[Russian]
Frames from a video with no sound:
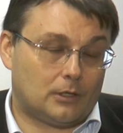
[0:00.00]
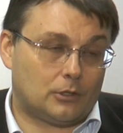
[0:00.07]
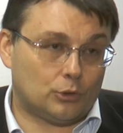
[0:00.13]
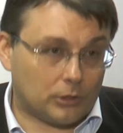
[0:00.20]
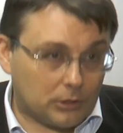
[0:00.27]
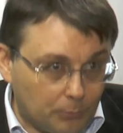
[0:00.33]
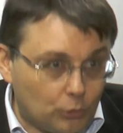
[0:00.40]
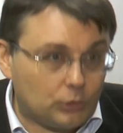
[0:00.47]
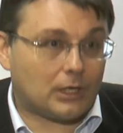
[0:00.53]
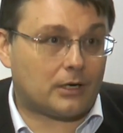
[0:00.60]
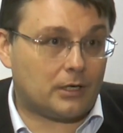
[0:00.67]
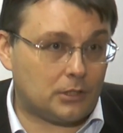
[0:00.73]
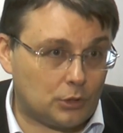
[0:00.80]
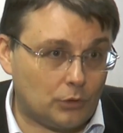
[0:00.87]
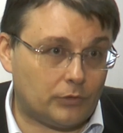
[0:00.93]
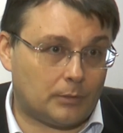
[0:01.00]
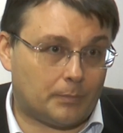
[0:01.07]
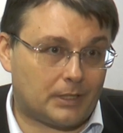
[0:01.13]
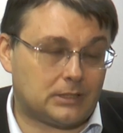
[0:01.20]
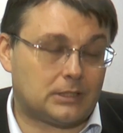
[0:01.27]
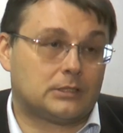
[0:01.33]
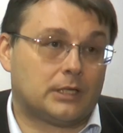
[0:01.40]
Но это будет организованный
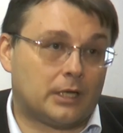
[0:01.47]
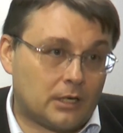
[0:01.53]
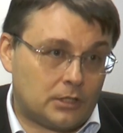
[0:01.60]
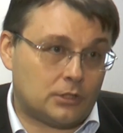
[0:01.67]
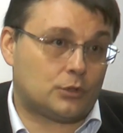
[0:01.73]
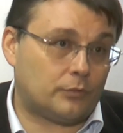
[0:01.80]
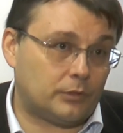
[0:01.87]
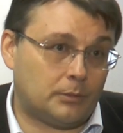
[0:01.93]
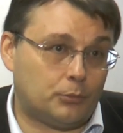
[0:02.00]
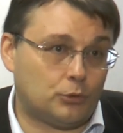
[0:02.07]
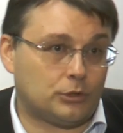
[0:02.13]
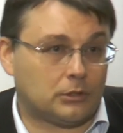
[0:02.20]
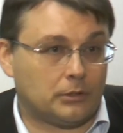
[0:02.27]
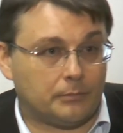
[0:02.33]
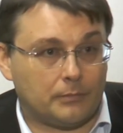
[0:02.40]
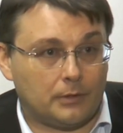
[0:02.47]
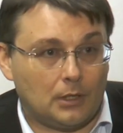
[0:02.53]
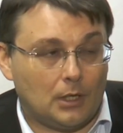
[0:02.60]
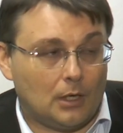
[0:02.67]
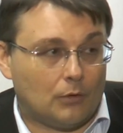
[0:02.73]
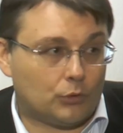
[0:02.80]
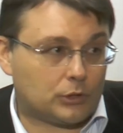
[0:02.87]
процесс и организованный Путиным.
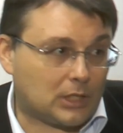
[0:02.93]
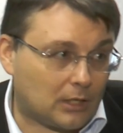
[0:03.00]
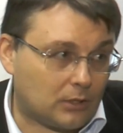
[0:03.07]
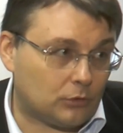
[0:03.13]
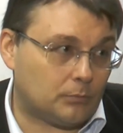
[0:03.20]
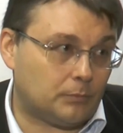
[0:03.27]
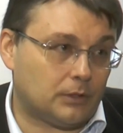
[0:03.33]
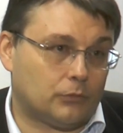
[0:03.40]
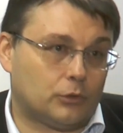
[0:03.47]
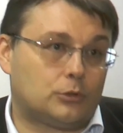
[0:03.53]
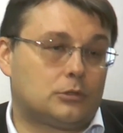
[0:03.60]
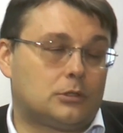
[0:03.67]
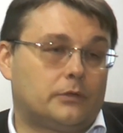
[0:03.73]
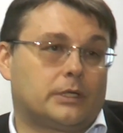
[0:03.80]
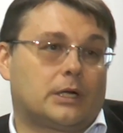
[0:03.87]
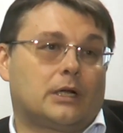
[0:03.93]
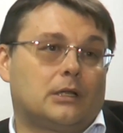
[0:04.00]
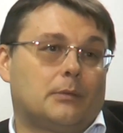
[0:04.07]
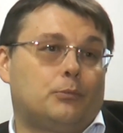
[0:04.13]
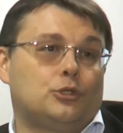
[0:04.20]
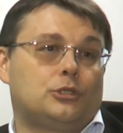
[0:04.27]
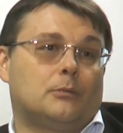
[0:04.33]
Вот как он был. Вот условно,
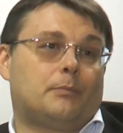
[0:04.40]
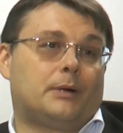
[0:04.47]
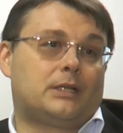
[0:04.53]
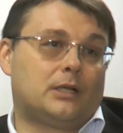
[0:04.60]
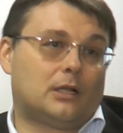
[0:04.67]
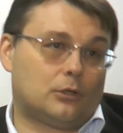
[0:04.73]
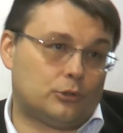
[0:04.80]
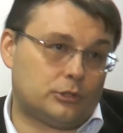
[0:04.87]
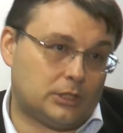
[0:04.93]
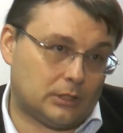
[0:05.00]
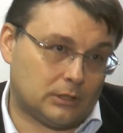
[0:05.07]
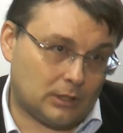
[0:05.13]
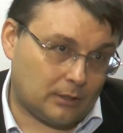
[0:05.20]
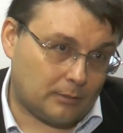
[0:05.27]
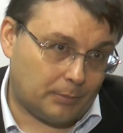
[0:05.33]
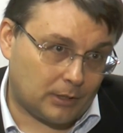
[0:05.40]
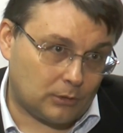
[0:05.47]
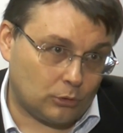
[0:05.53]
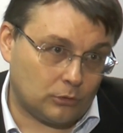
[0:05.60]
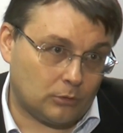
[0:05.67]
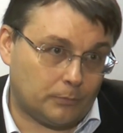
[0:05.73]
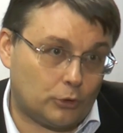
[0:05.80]
когда Путин поднял людей на
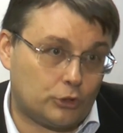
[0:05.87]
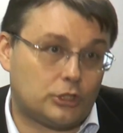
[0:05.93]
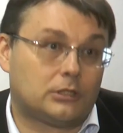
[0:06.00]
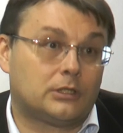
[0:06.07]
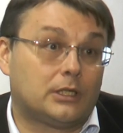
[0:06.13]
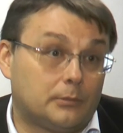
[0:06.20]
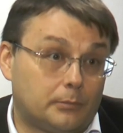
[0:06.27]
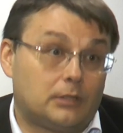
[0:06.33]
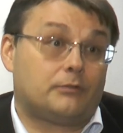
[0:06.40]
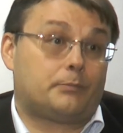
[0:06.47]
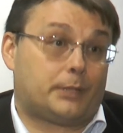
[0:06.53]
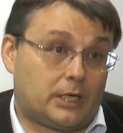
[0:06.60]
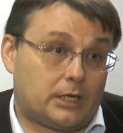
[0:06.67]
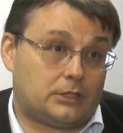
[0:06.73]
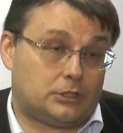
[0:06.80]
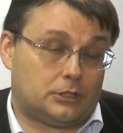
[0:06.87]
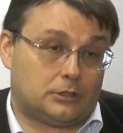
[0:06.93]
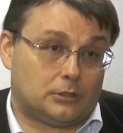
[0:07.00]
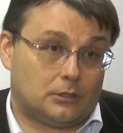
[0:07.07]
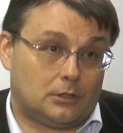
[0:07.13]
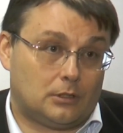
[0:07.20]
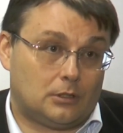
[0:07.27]
Поклонную площадь, надо было
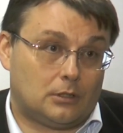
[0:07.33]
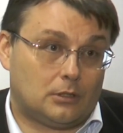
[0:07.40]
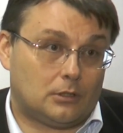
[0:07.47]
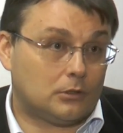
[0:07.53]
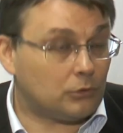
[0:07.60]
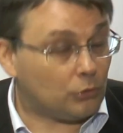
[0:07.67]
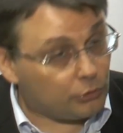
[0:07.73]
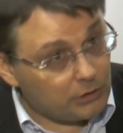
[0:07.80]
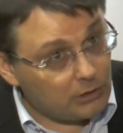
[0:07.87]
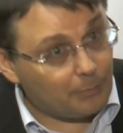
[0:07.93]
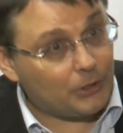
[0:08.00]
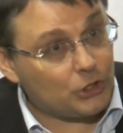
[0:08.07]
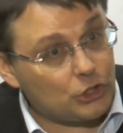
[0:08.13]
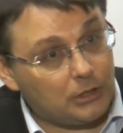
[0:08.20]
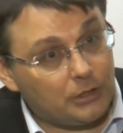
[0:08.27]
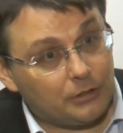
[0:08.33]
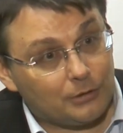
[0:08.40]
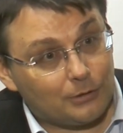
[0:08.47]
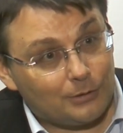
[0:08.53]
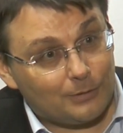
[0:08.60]
приходить. Люди не пришли.